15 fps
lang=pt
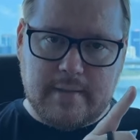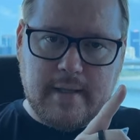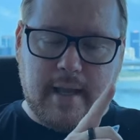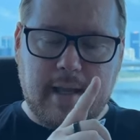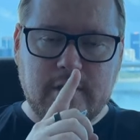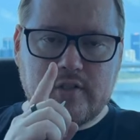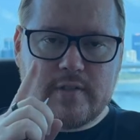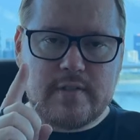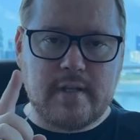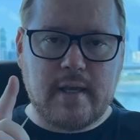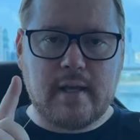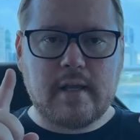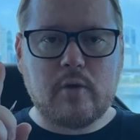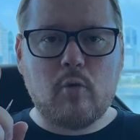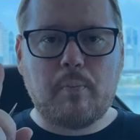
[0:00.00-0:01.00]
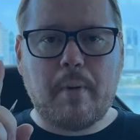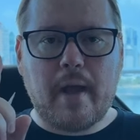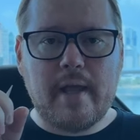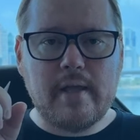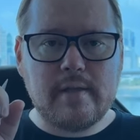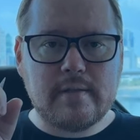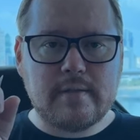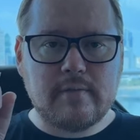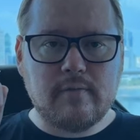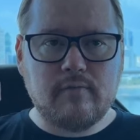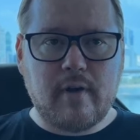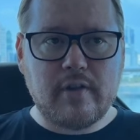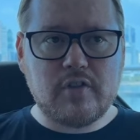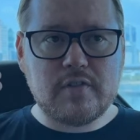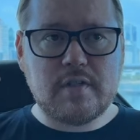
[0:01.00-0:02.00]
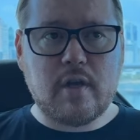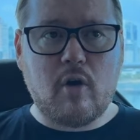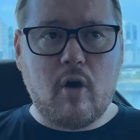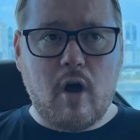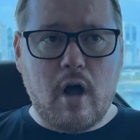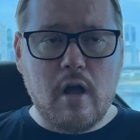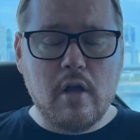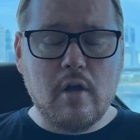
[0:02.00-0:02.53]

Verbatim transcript: quer dizer que o país vai dizer, ó,